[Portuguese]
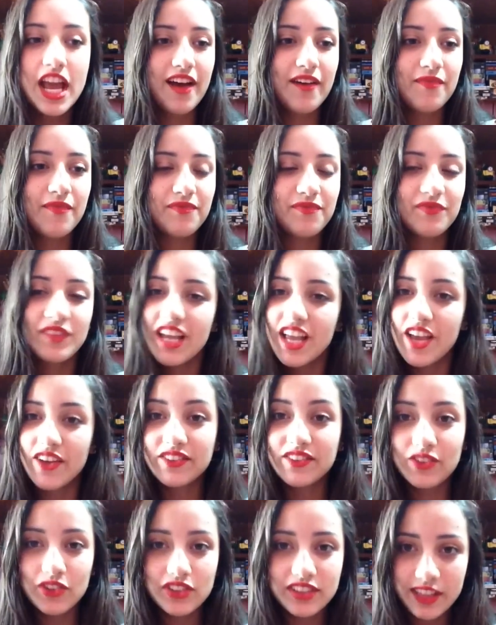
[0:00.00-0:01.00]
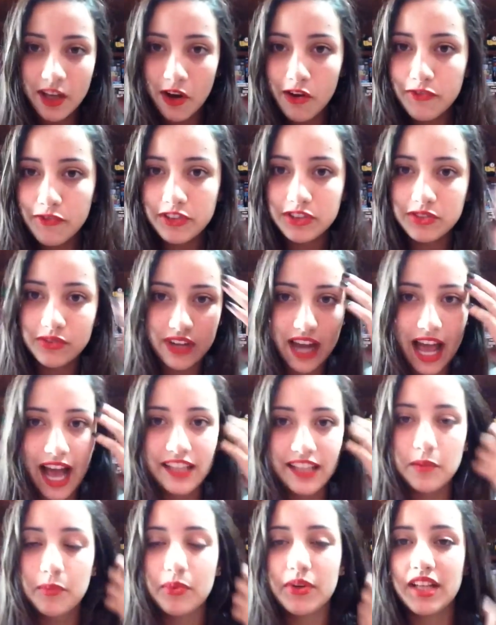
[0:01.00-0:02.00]
Ah, eu tô tão
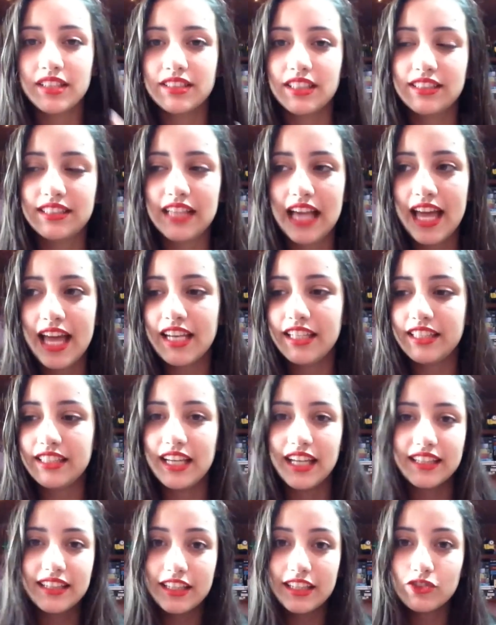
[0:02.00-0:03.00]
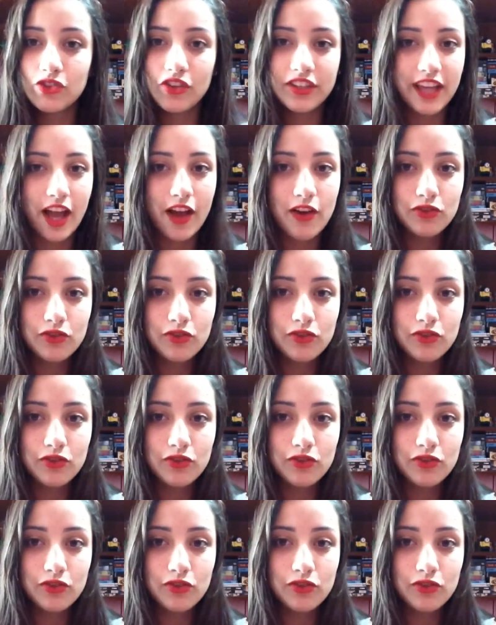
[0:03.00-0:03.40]
fissurada por essas séries que até sonhar